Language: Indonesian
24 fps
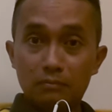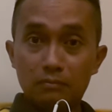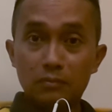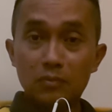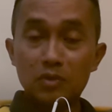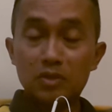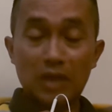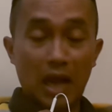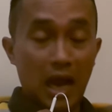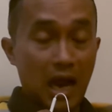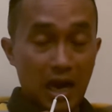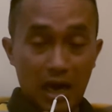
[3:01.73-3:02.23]

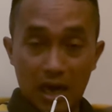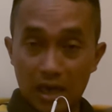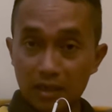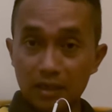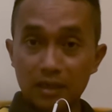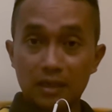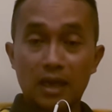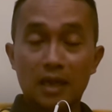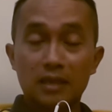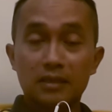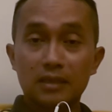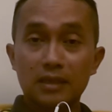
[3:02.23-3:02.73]
sangat
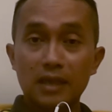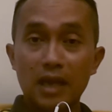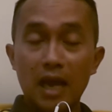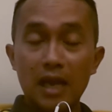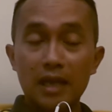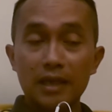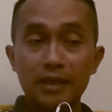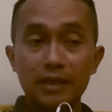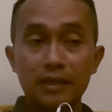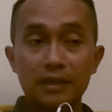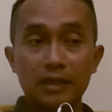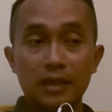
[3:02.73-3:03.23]
dekat
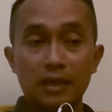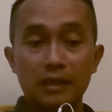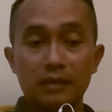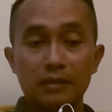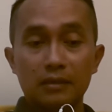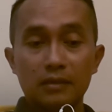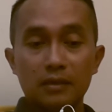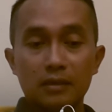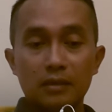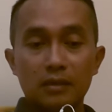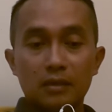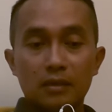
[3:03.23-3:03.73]
sekali dan
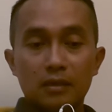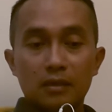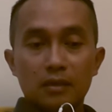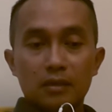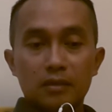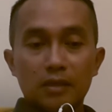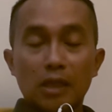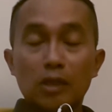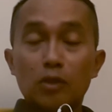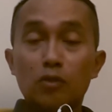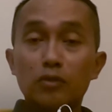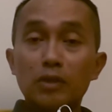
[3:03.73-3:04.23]

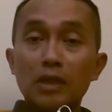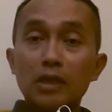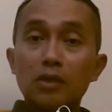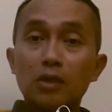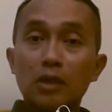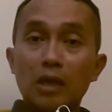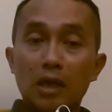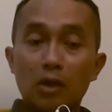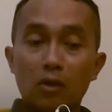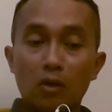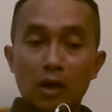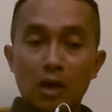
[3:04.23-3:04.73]
tentunya
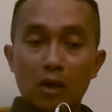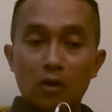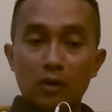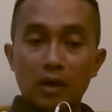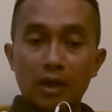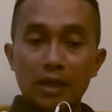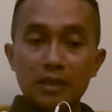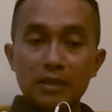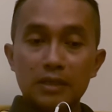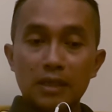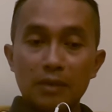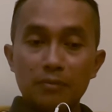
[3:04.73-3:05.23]
dengan
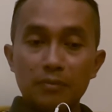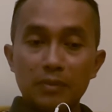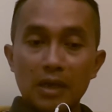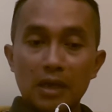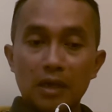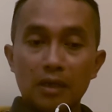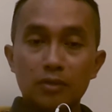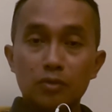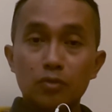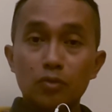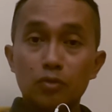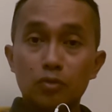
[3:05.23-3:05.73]
orang-orang Islam
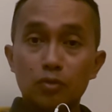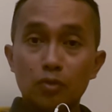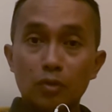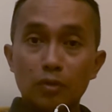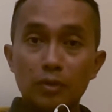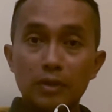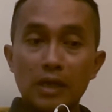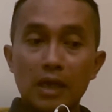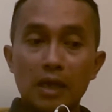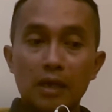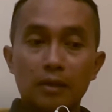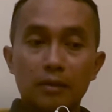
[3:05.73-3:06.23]
yang jujur,
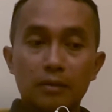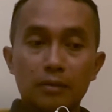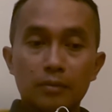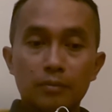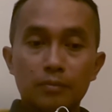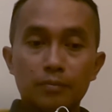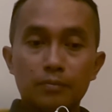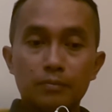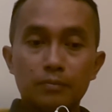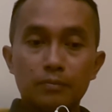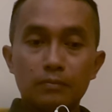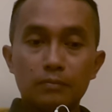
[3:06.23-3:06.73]
yang
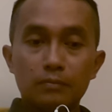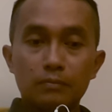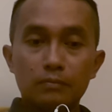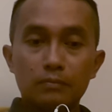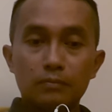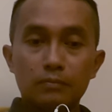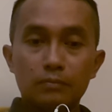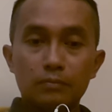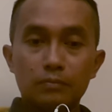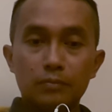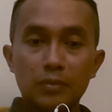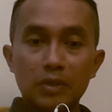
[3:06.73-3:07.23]

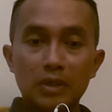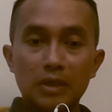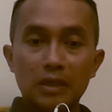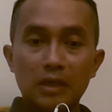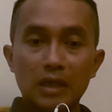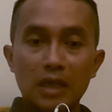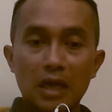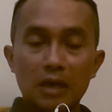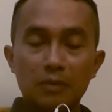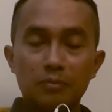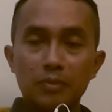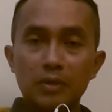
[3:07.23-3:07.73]

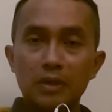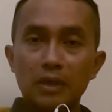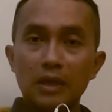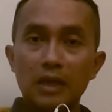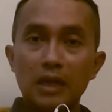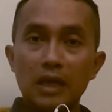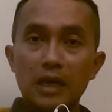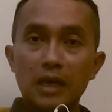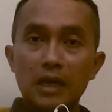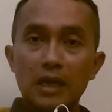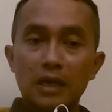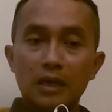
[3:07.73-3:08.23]

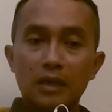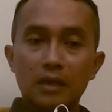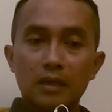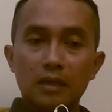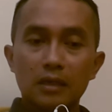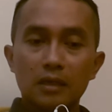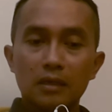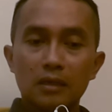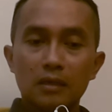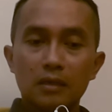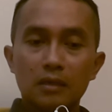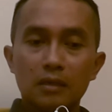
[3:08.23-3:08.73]
benar-benar
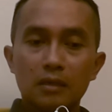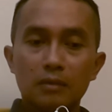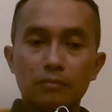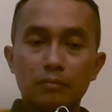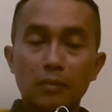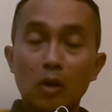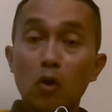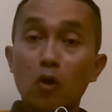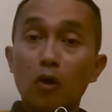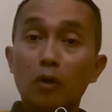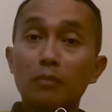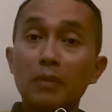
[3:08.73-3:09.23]
uh,
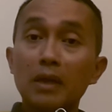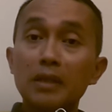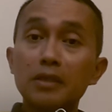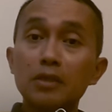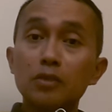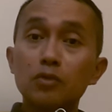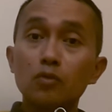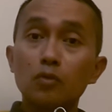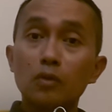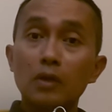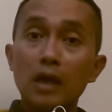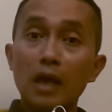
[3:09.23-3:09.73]
menghormati
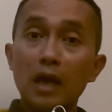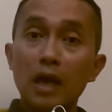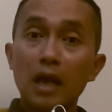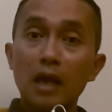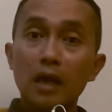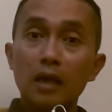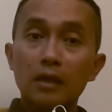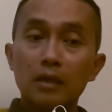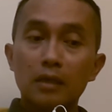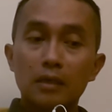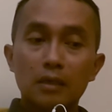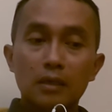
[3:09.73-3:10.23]
juga
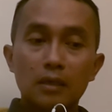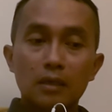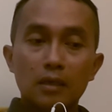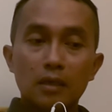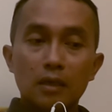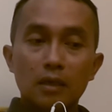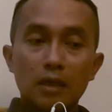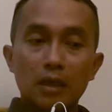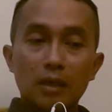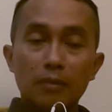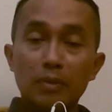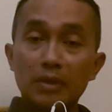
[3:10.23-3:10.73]

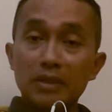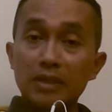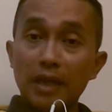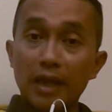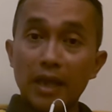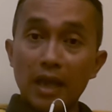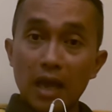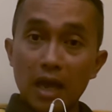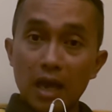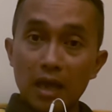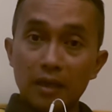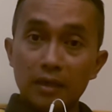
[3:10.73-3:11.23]

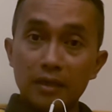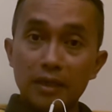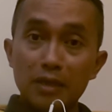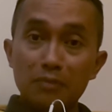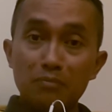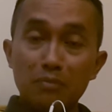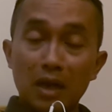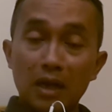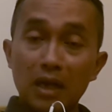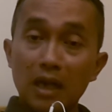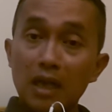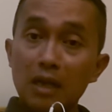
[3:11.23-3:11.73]
kepercayaan
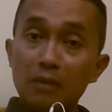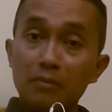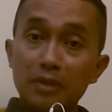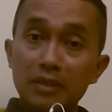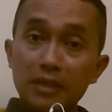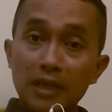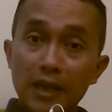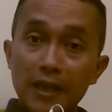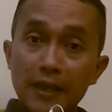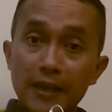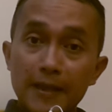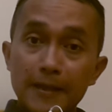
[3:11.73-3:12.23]
iman agama
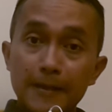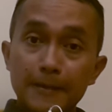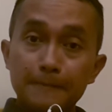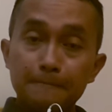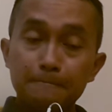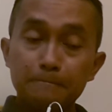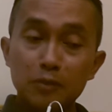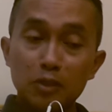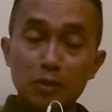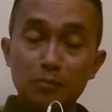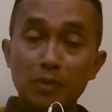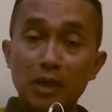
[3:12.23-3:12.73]
saya
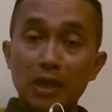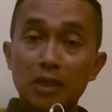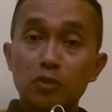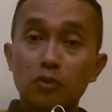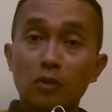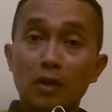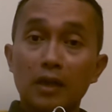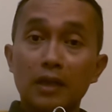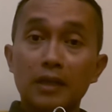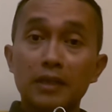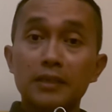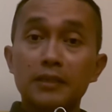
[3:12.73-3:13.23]
sebagai
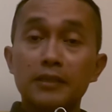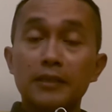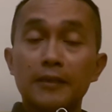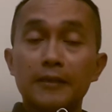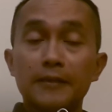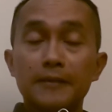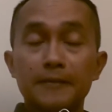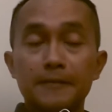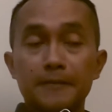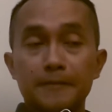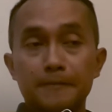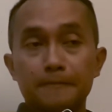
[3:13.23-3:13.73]
seorang
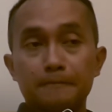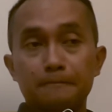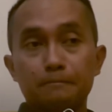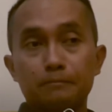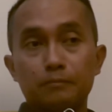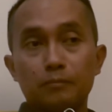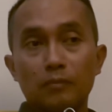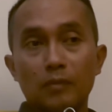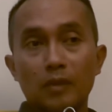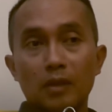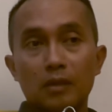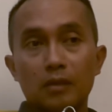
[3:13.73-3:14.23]
Kristen.
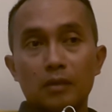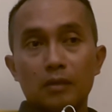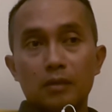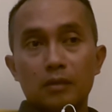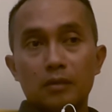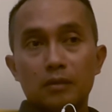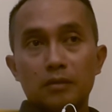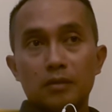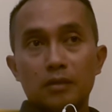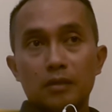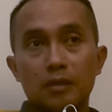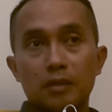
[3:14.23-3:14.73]

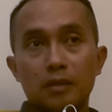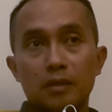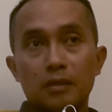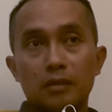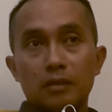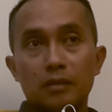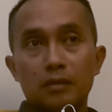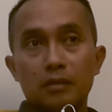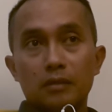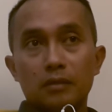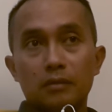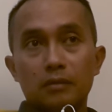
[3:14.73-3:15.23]

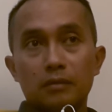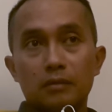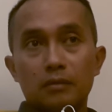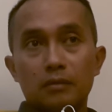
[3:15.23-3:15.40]
Uh,